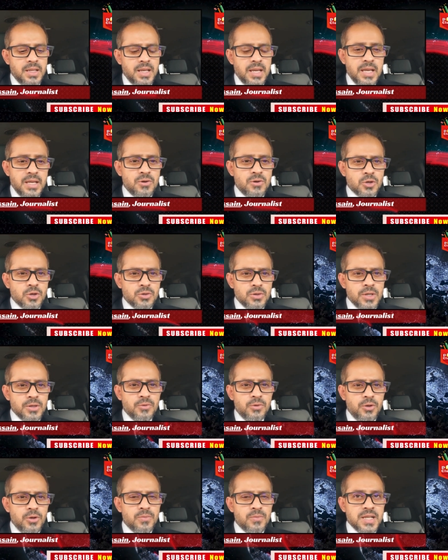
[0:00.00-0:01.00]
এই
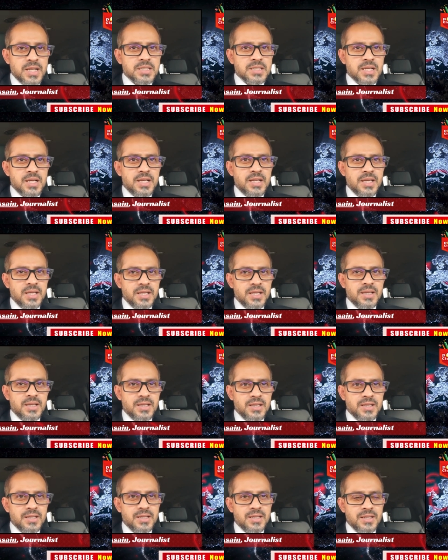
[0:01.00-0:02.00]
ঘটনাগুলোর মাঝখানেই
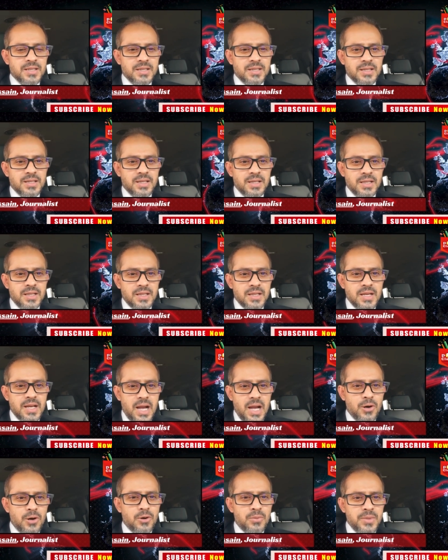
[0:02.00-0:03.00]

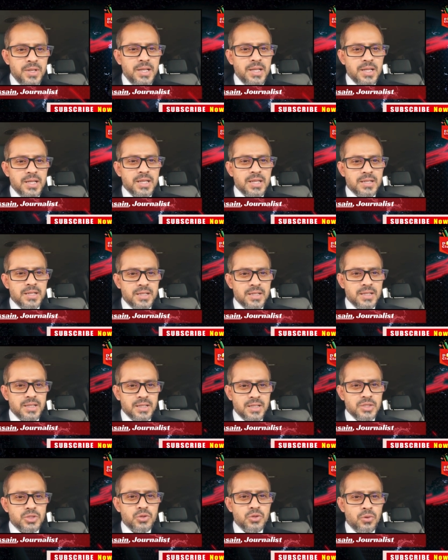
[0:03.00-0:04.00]
আওয়ামী লীগের
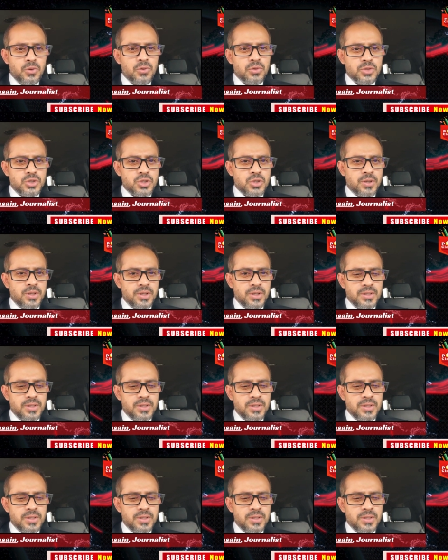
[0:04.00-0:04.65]
কিছু লোকজন